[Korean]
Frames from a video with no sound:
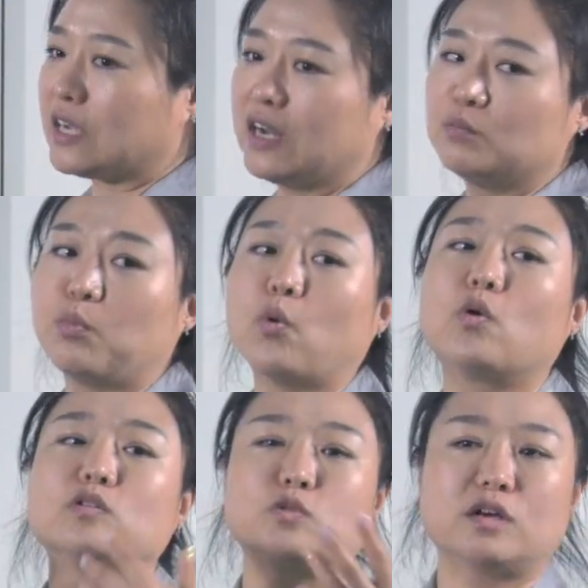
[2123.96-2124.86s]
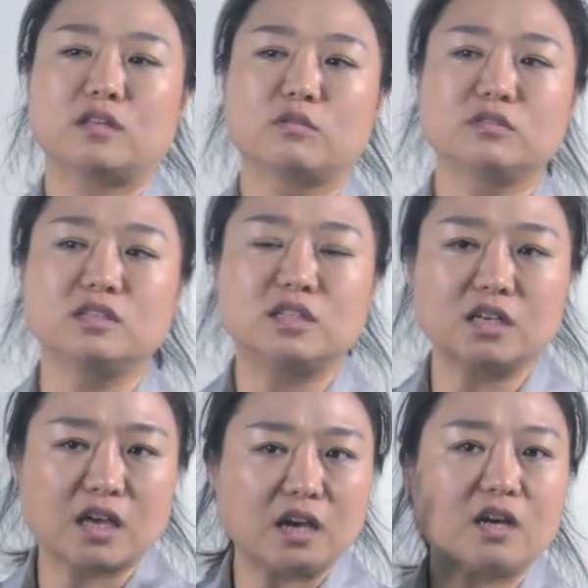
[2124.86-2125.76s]
잘 보여줘야 되고
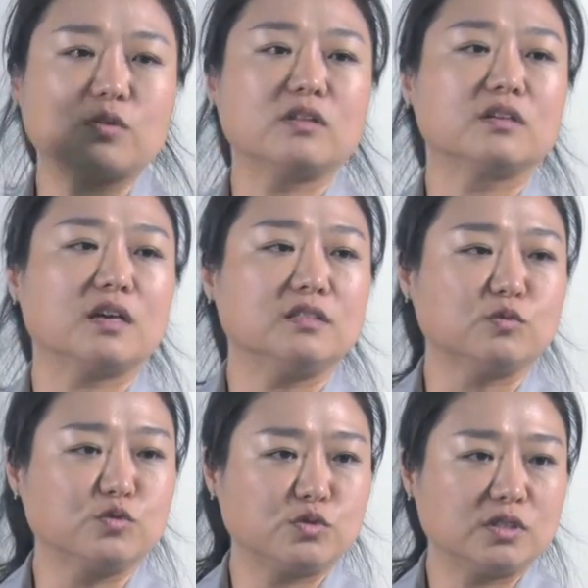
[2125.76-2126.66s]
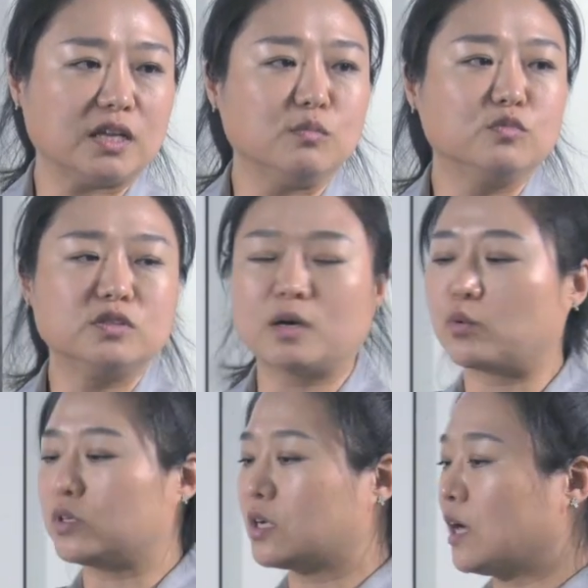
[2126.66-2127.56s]
느끼게 해야 되는 게 이제 우주인의 임무이다
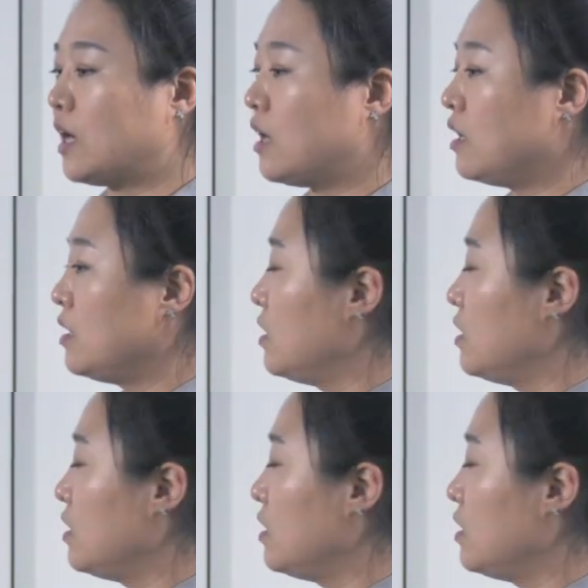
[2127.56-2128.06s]
보니까,